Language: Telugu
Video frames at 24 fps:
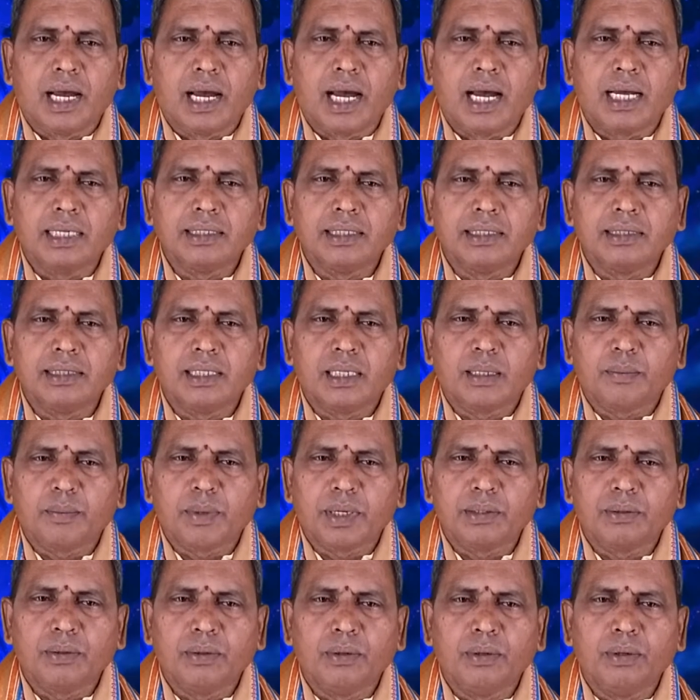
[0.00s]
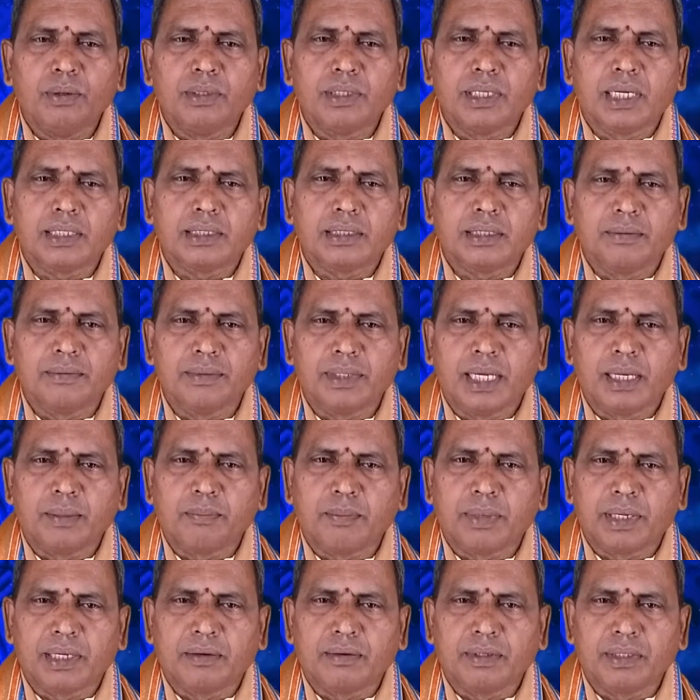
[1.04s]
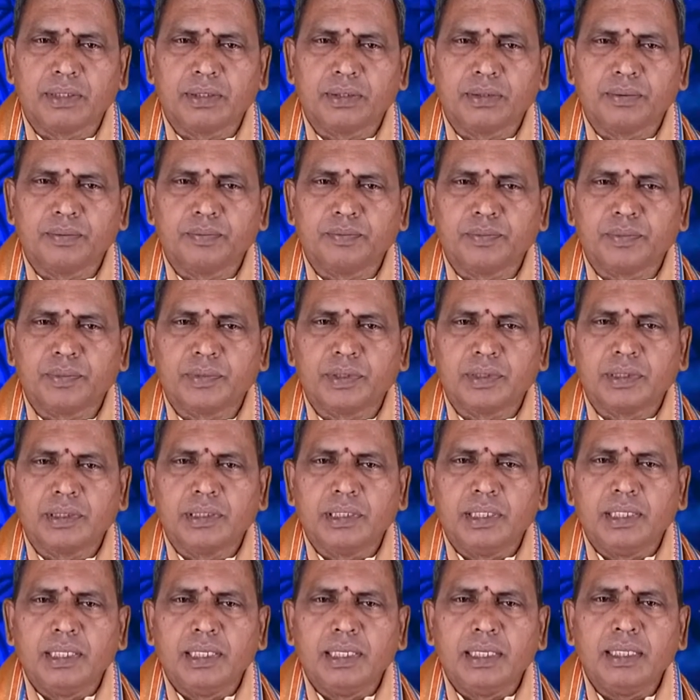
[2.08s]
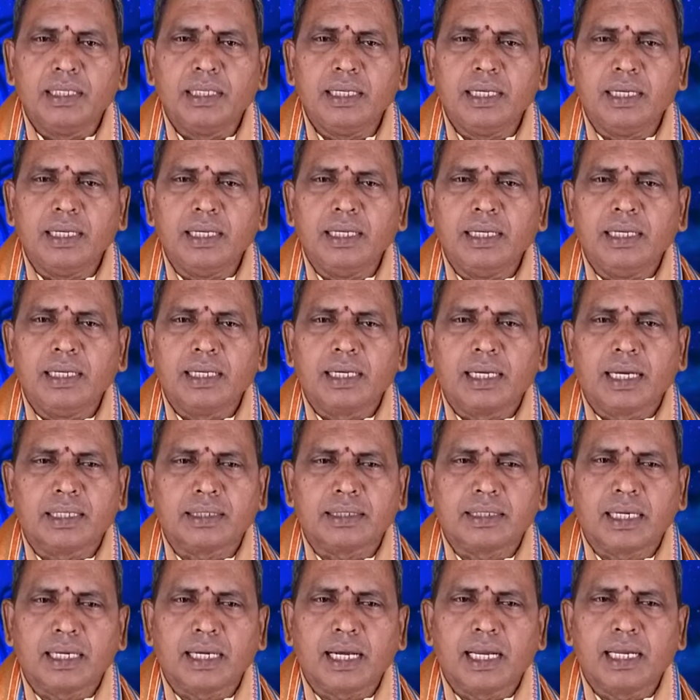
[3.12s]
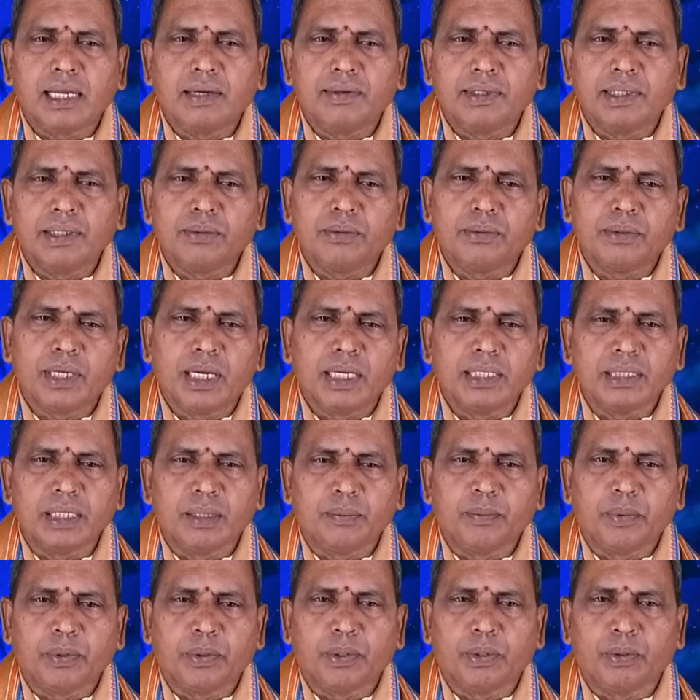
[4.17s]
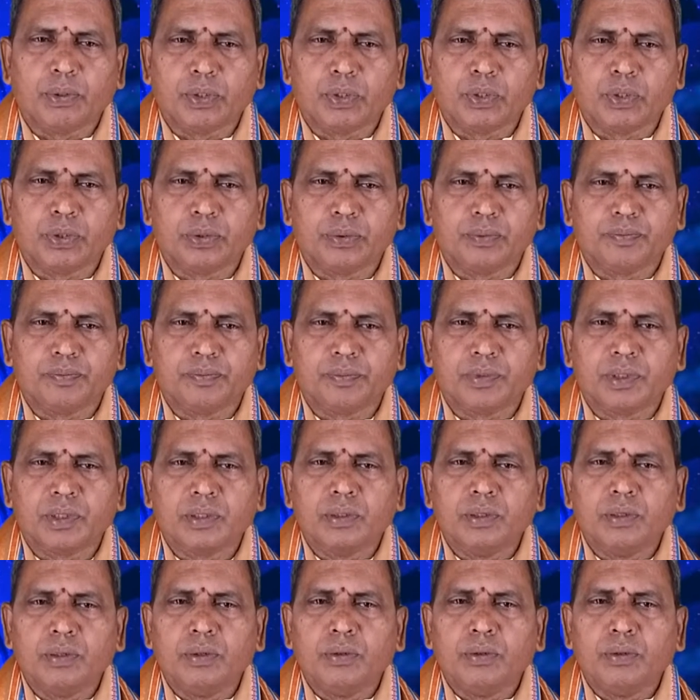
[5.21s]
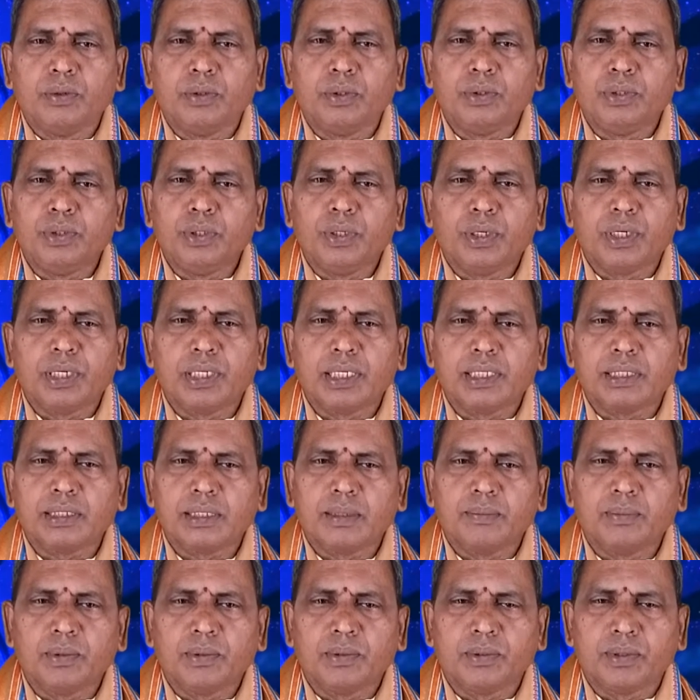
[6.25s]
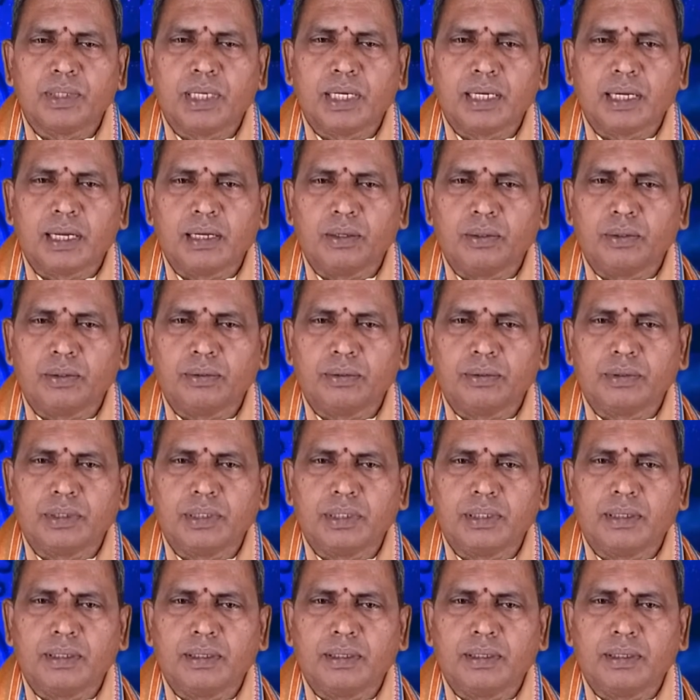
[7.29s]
ఆశించిన పనుల్లో నష్టం ఏర్పడవచ్చు ఇది కష్టకాలం అని కూడా చెప్పుకోవచ్చు ఉద్యోగ నష్టము కూడా కలుగుతుంది